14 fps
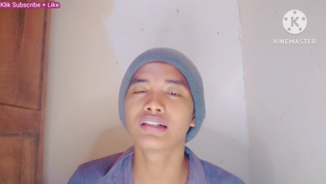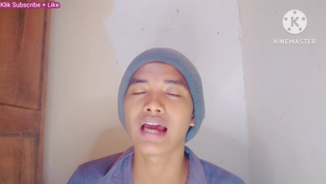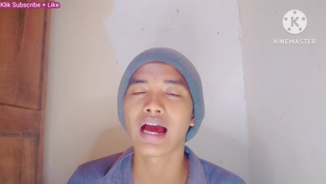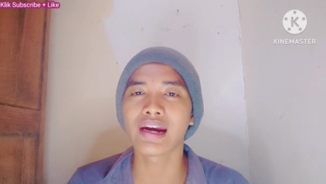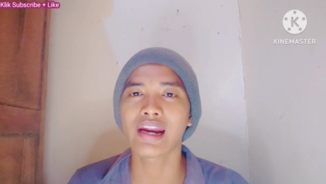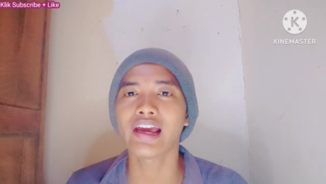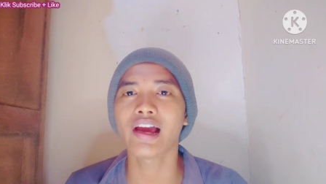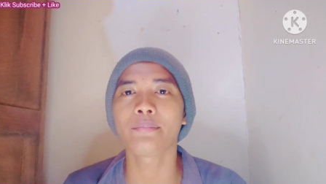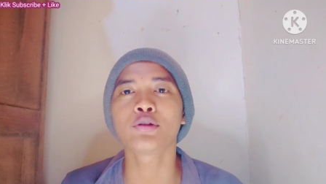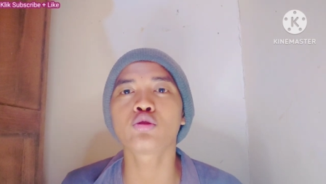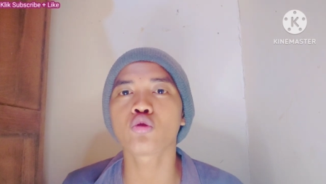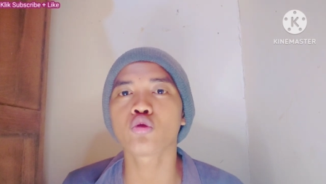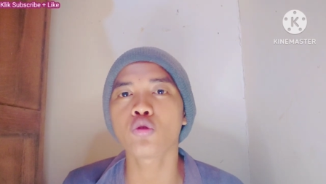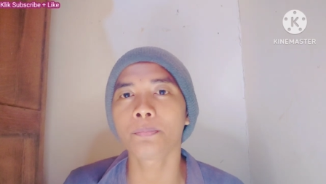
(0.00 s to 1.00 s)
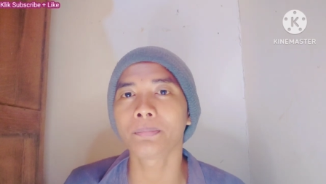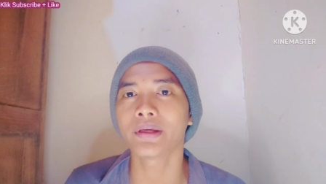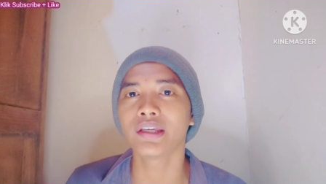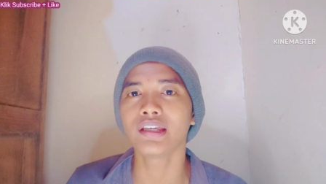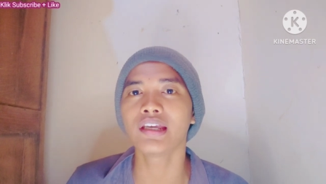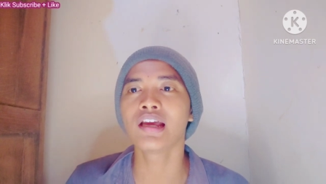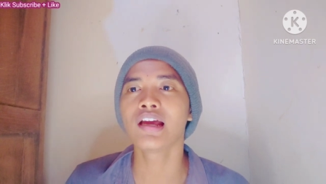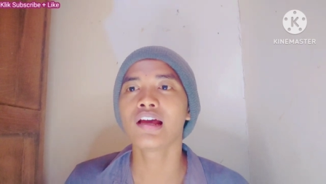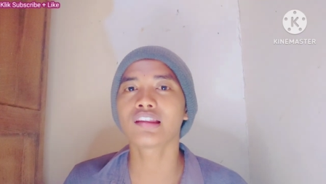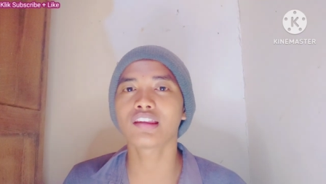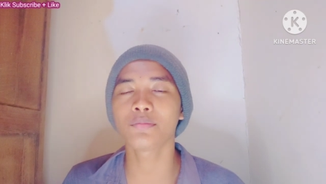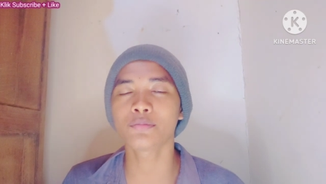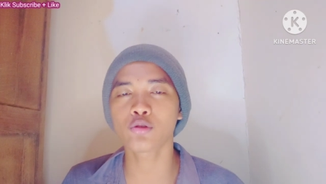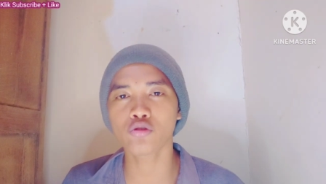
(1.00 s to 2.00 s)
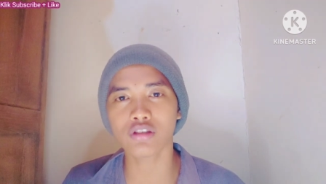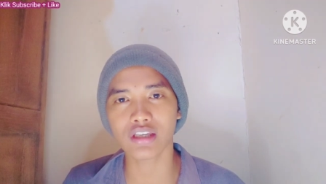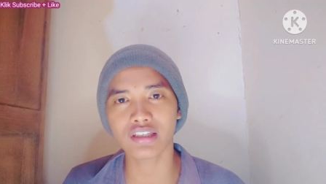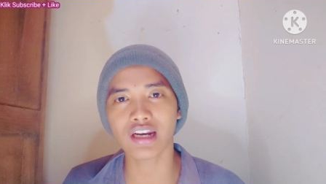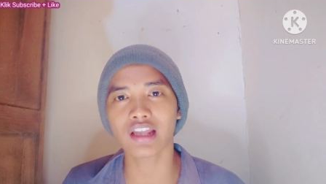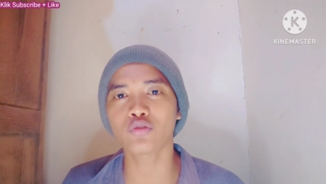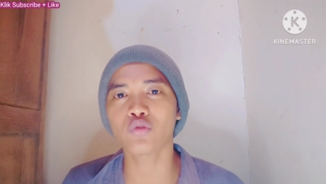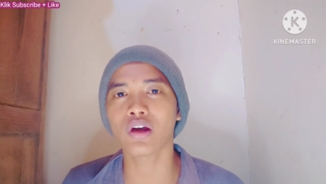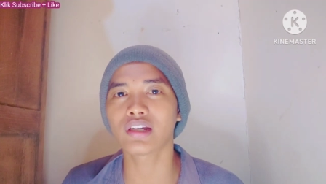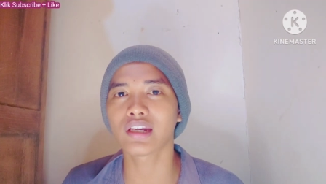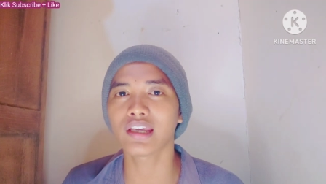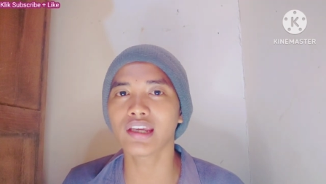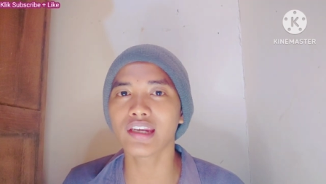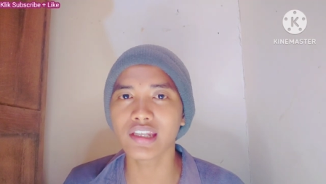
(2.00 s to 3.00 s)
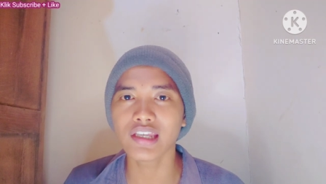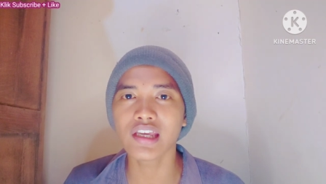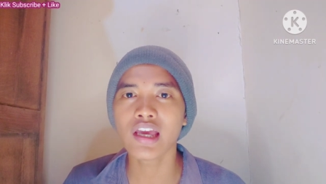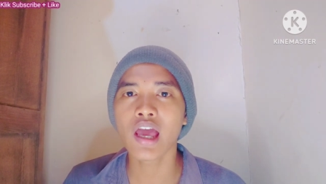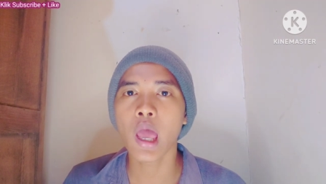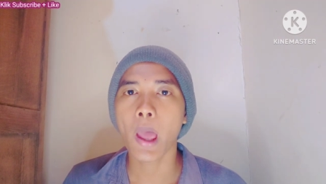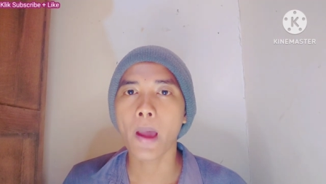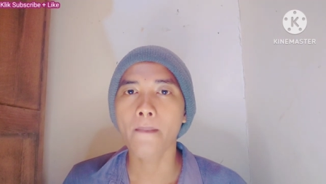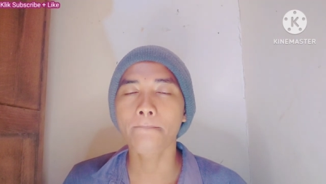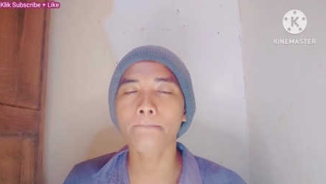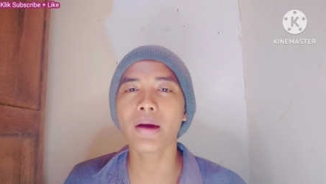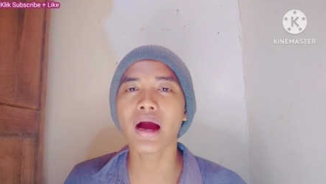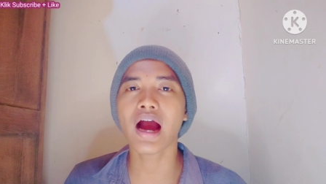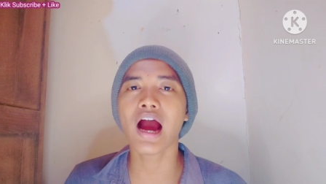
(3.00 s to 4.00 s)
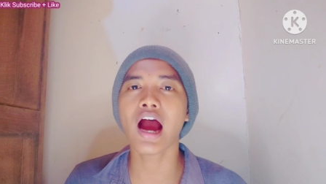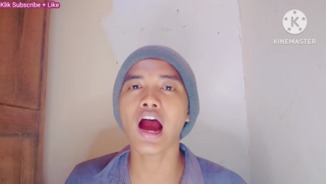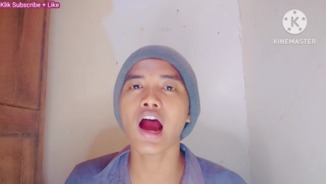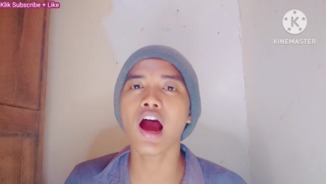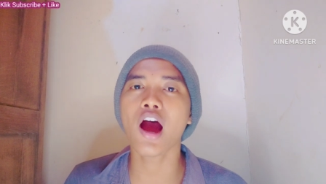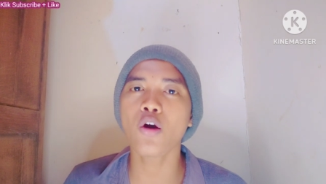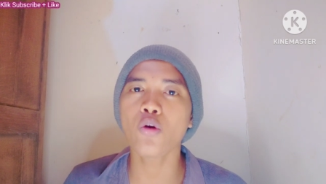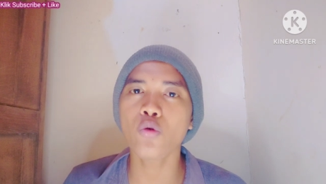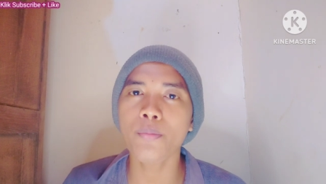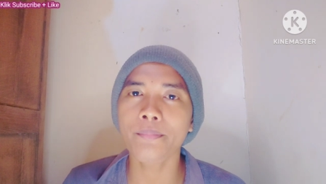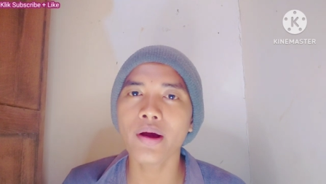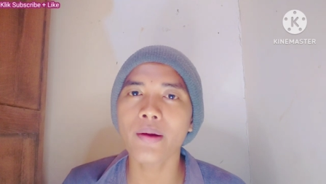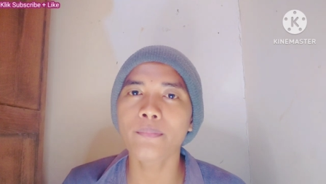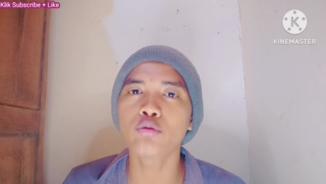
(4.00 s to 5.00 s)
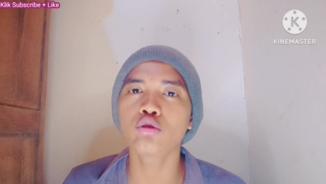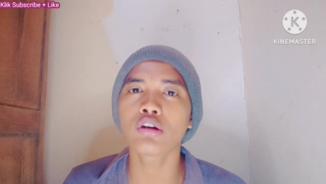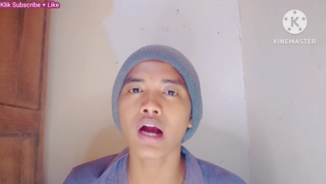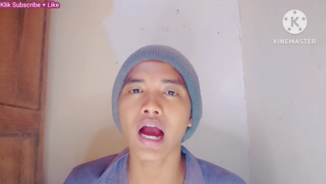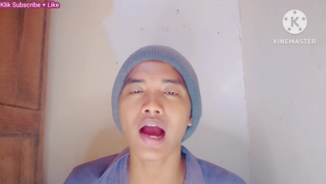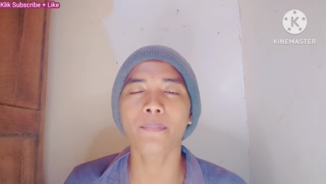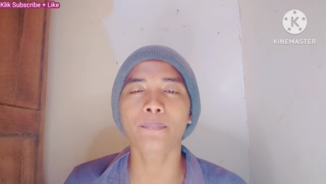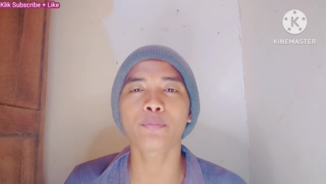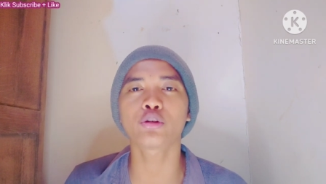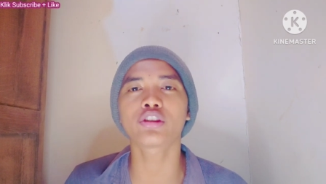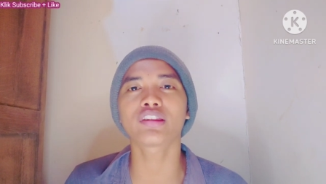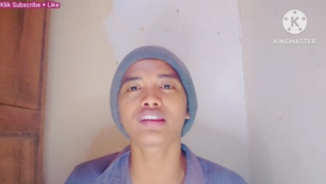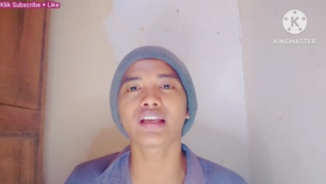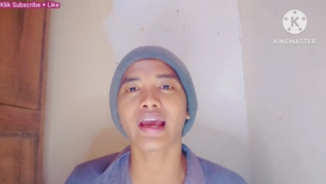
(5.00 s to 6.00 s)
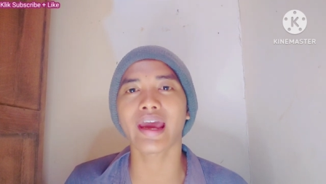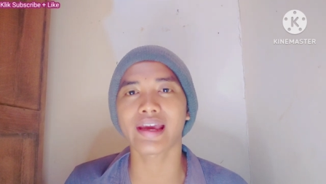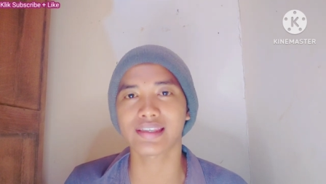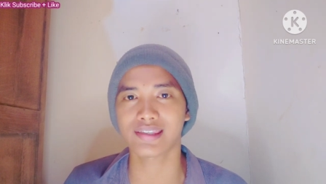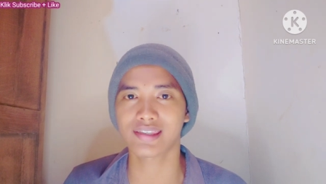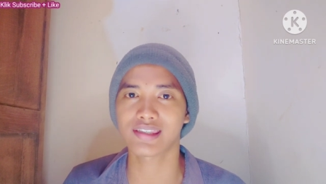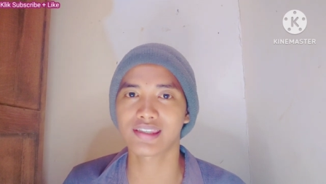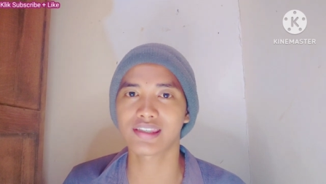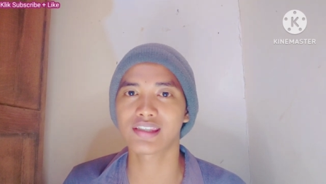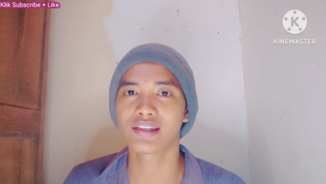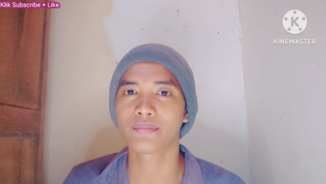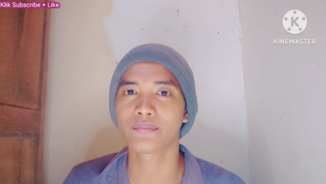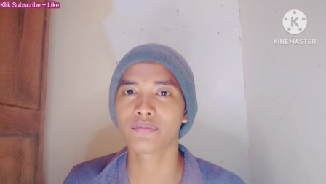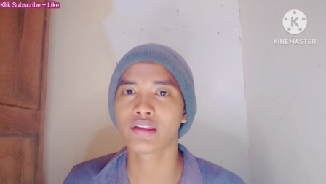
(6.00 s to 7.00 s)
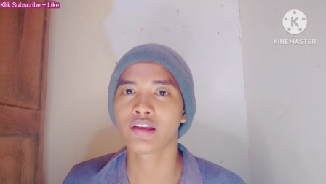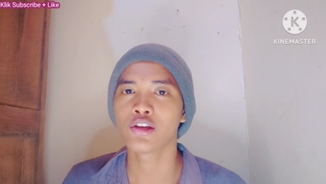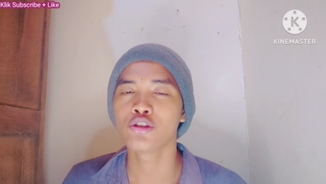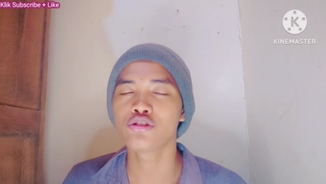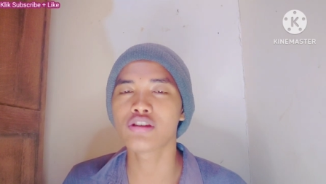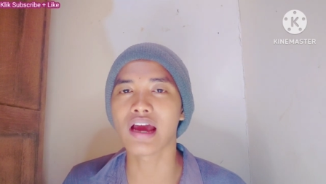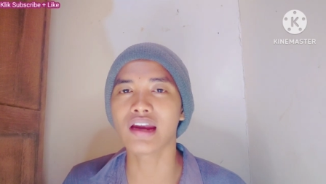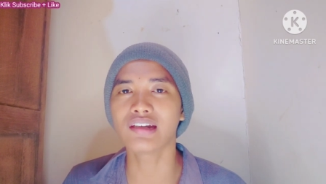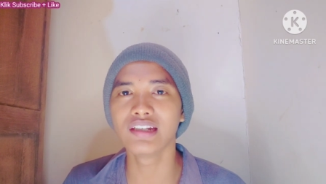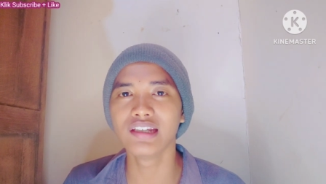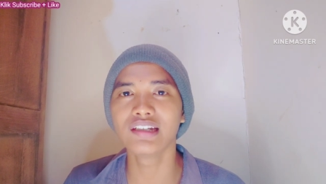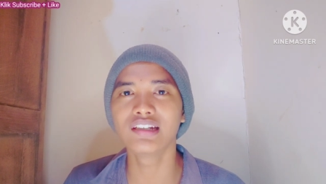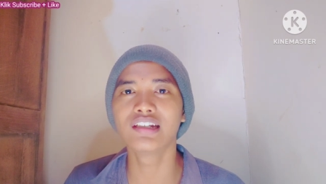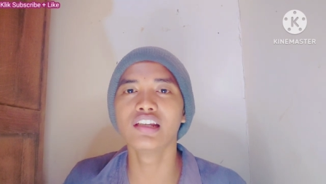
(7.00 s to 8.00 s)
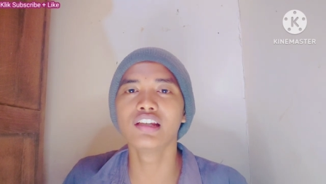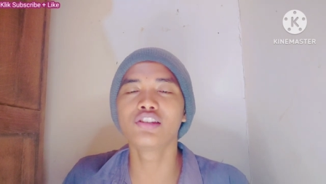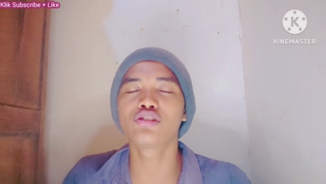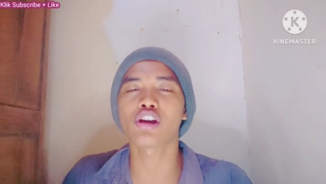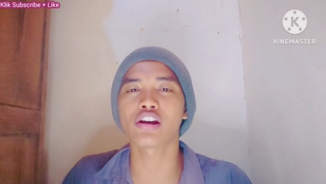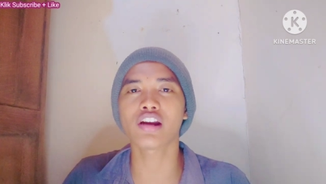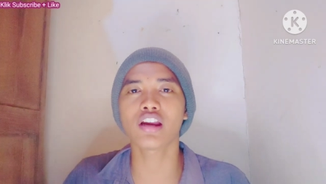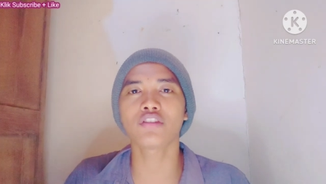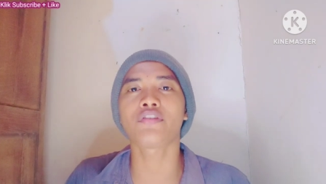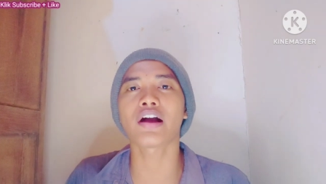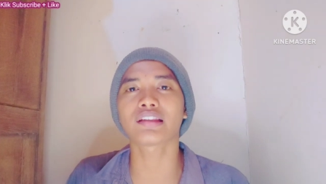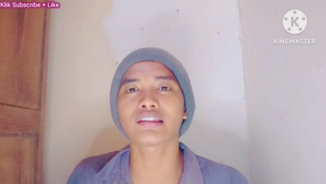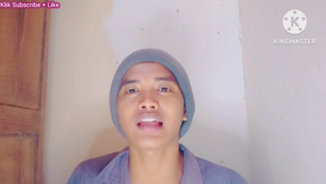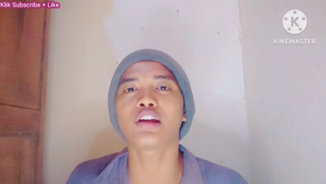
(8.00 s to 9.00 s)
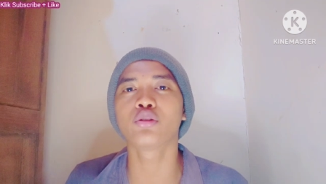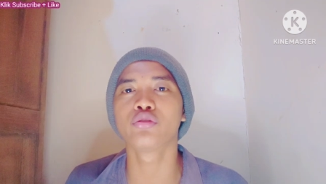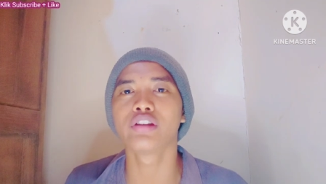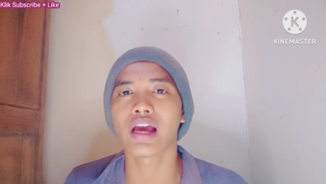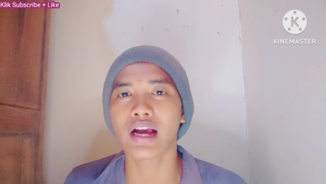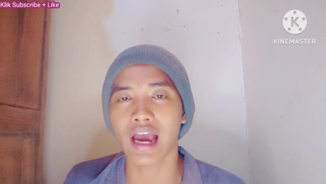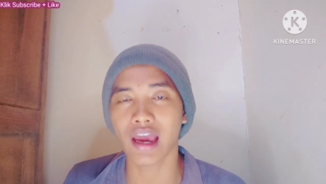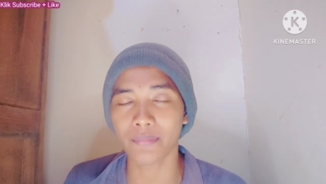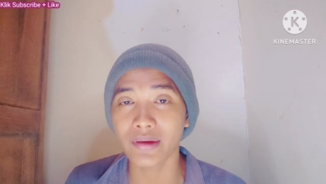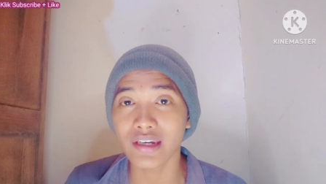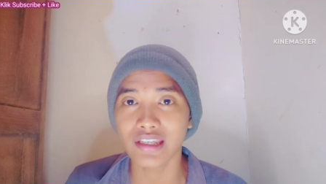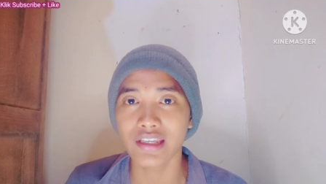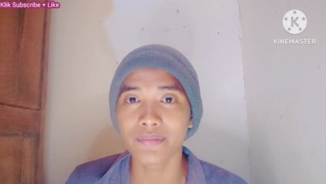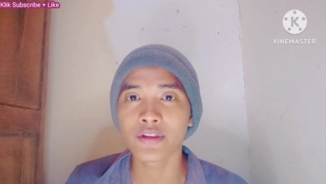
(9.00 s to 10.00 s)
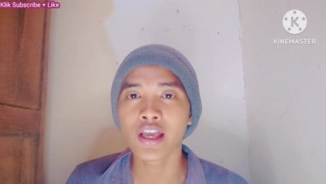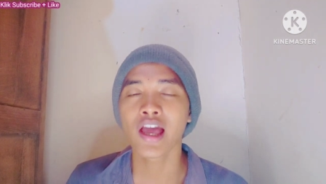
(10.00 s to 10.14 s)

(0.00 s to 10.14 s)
dana yang mencukupi, tim sukses Ratu Adil ini mau membuka podcast. Jadi di channel Fakta Dunia Gaib ini,